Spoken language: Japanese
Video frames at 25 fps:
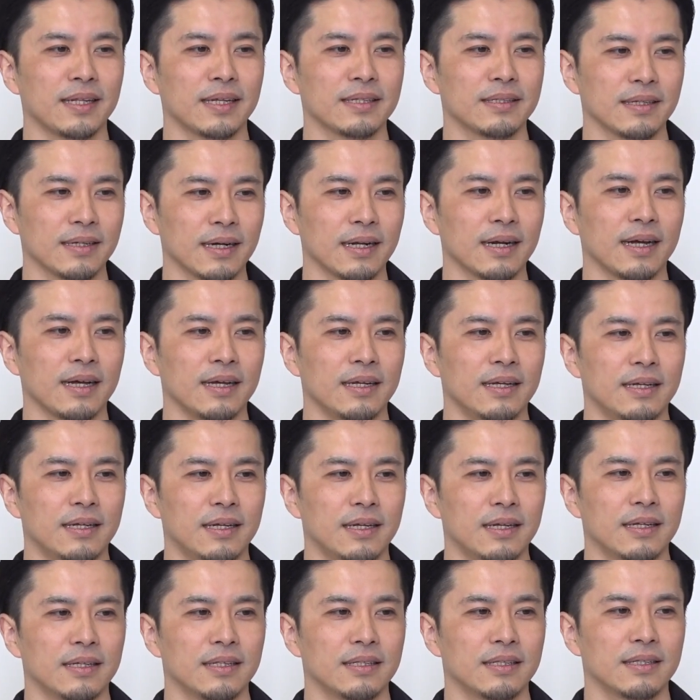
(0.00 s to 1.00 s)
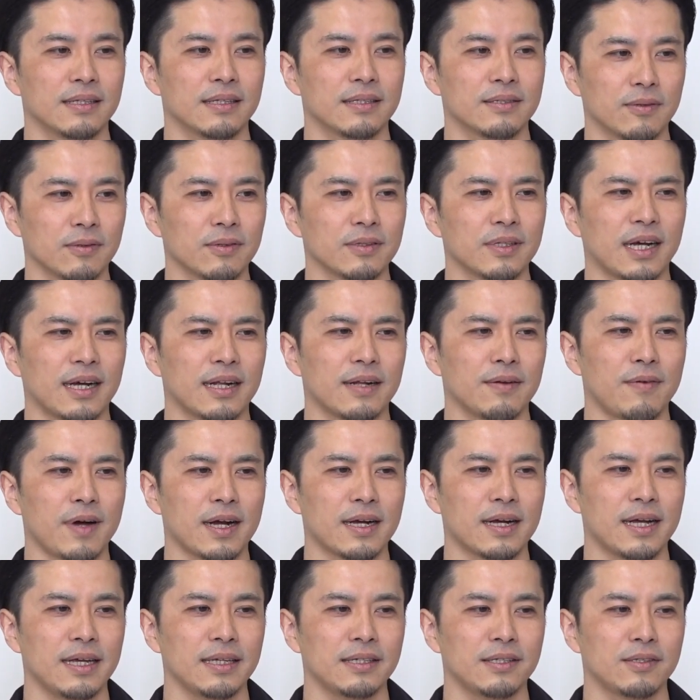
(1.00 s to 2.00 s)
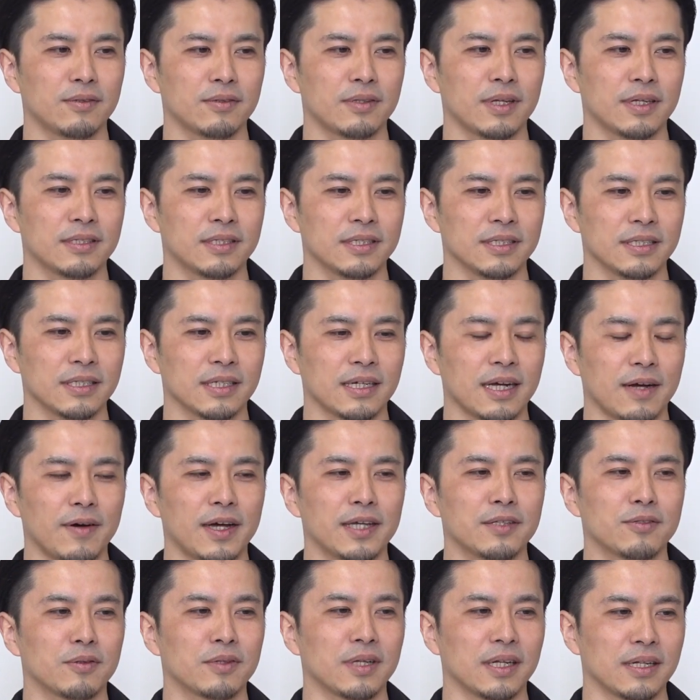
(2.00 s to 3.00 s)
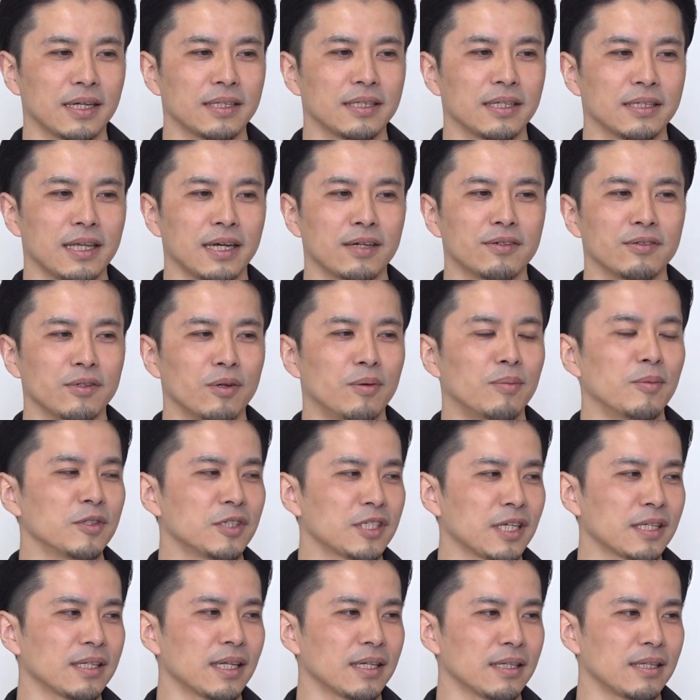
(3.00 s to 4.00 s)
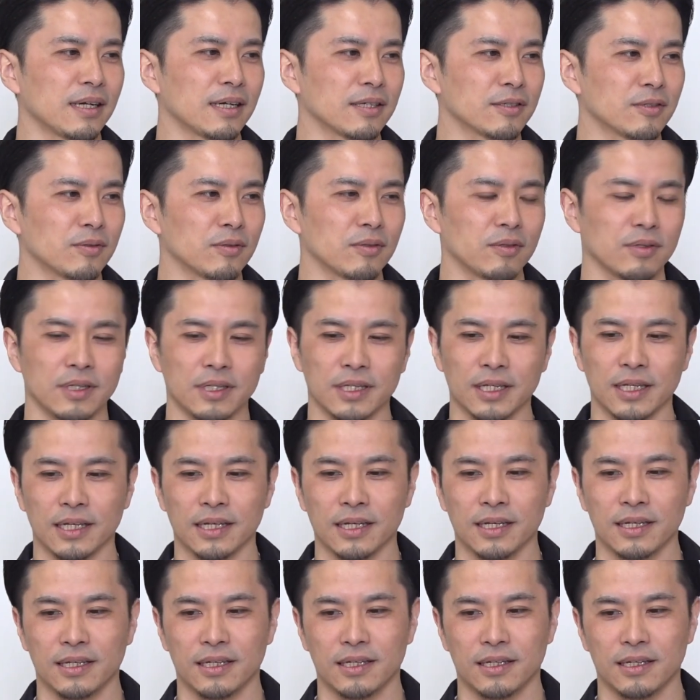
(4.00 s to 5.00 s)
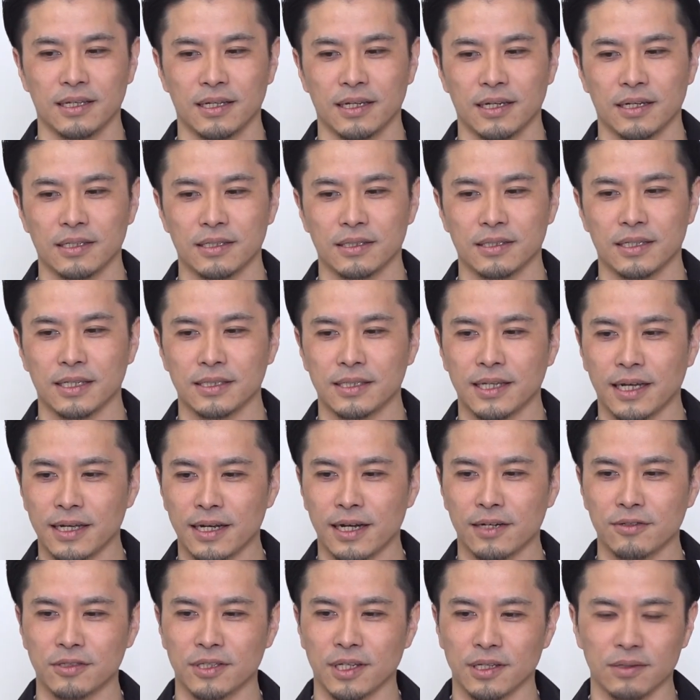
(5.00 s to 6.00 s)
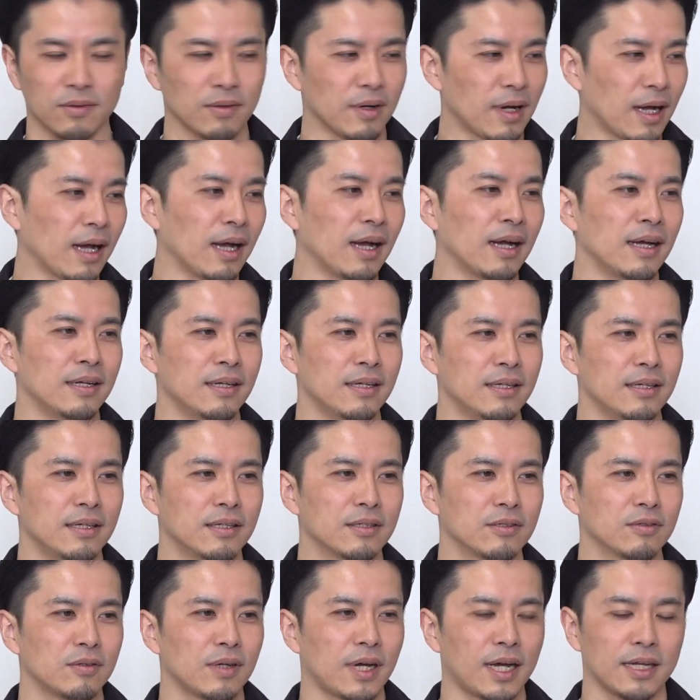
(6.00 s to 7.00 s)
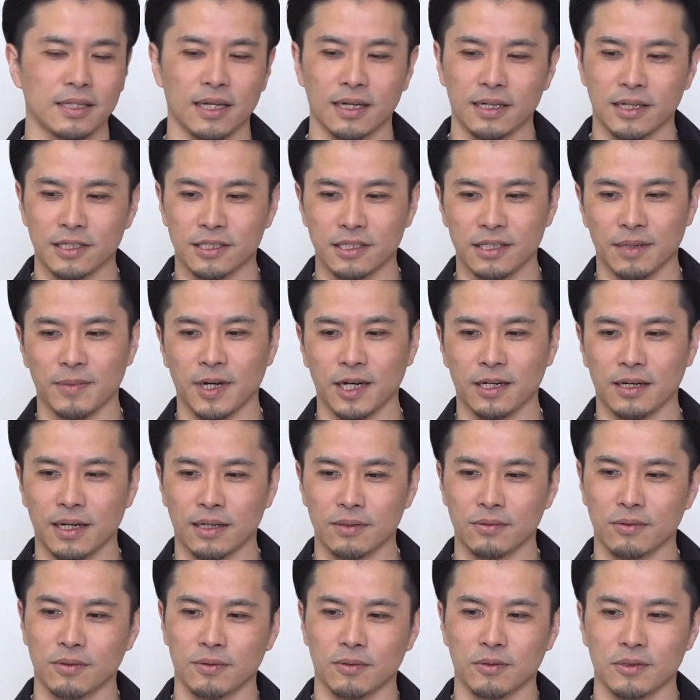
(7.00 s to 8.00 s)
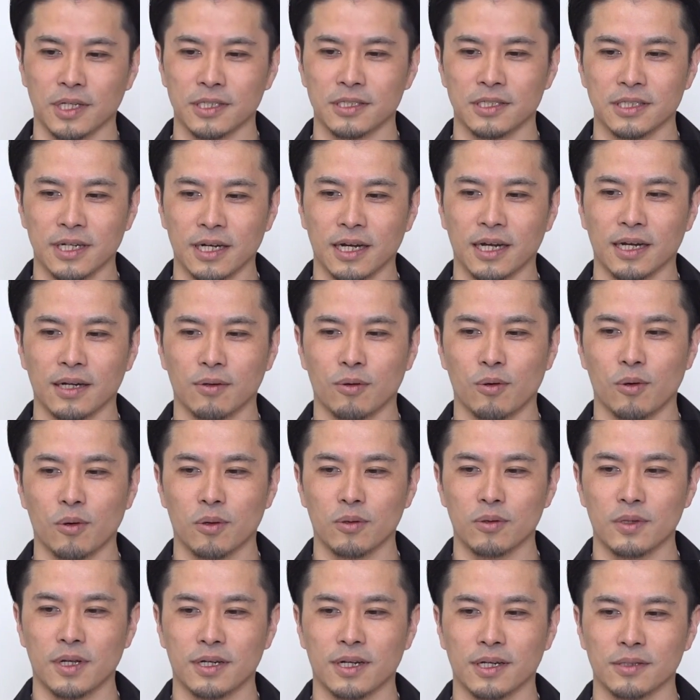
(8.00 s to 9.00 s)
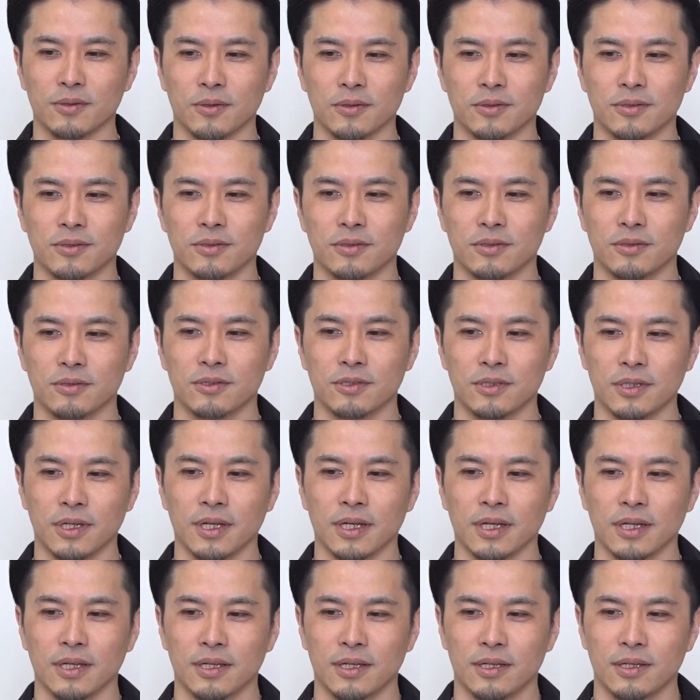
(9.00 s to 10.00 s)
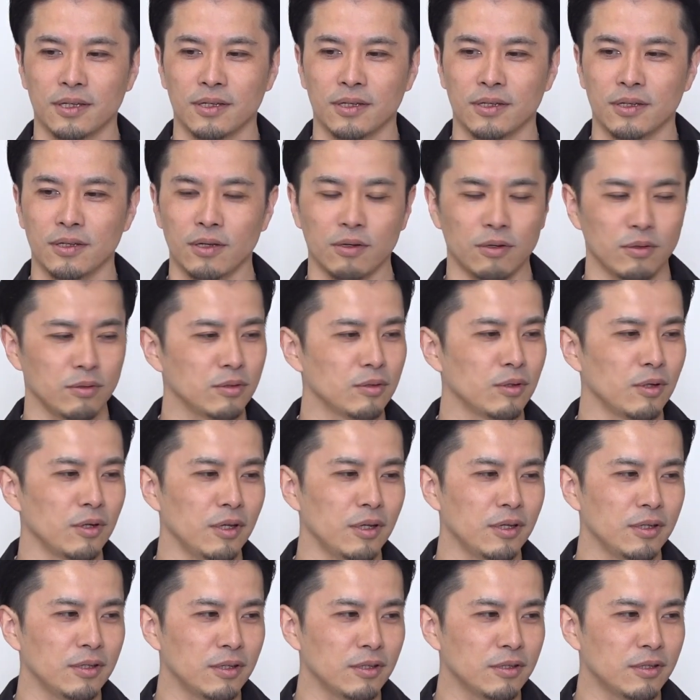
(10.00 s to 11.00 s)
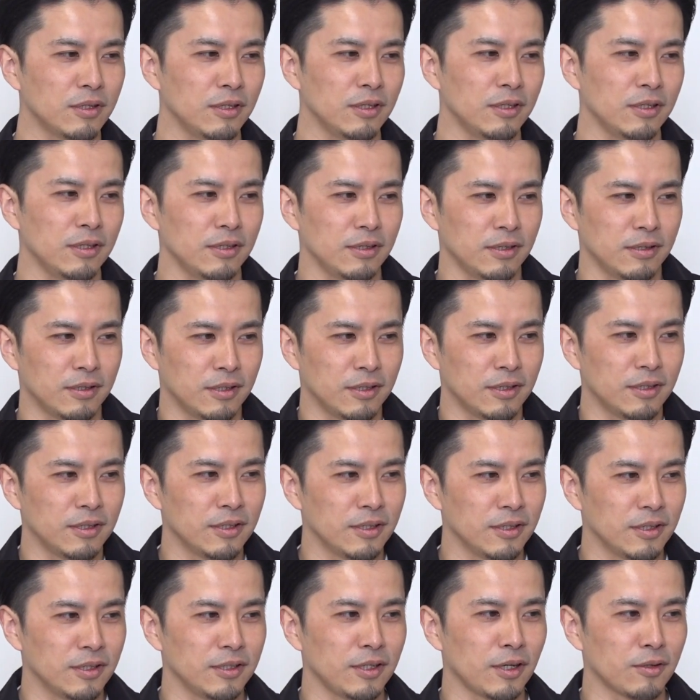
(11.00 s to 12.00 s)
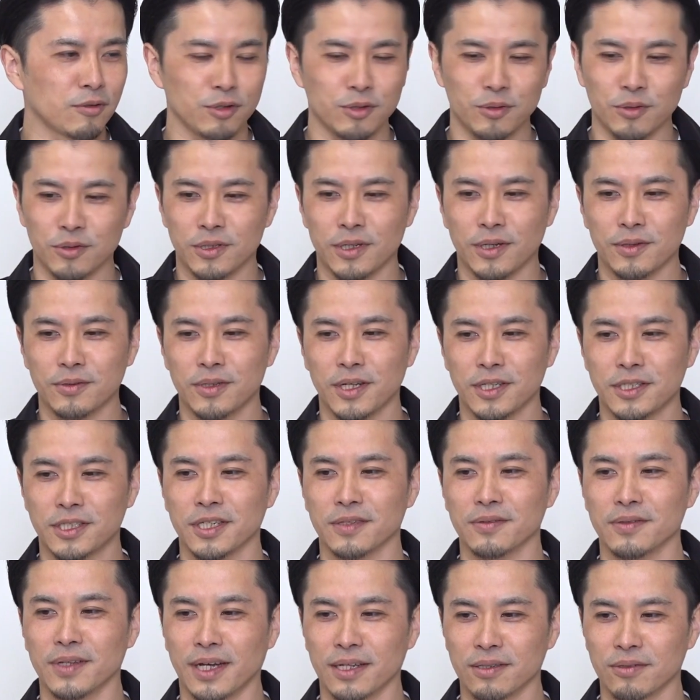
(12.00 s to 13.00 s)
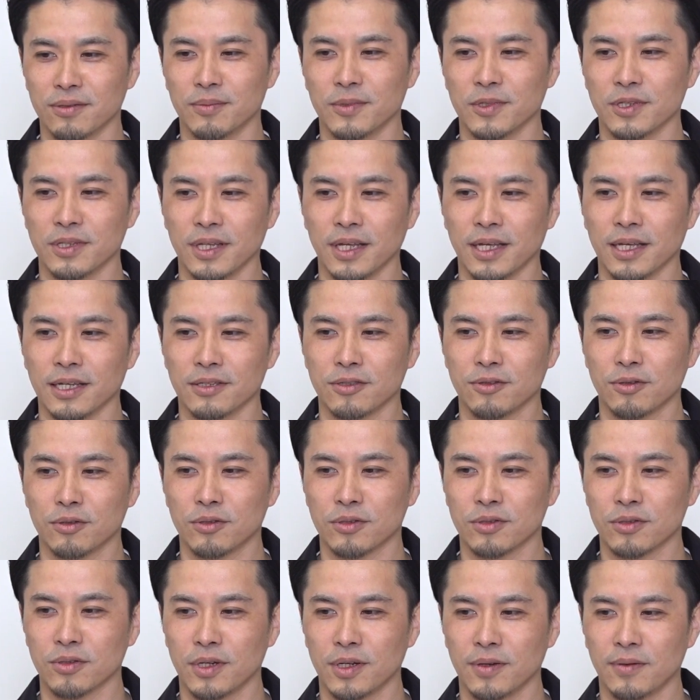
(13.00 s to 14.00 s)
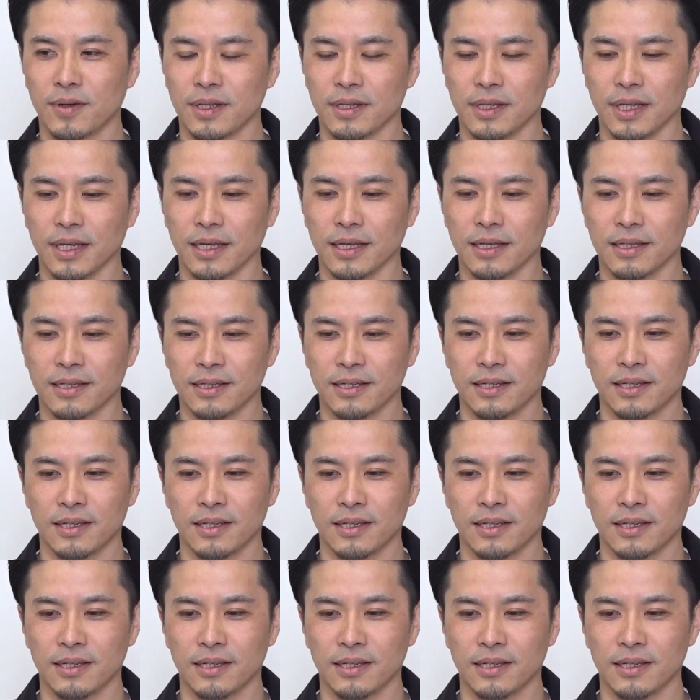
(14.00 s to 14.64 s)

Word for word: になってから大人になってそうだから若い人たちかわいそうだなって逆に思っちゃったなんかその時にだ大学生とか、その旗揚げしたばっかの子たちがコロナ禍突入してえじゃあ演劇やる人いなくなっちゃうなと思って、ちょっとそれはね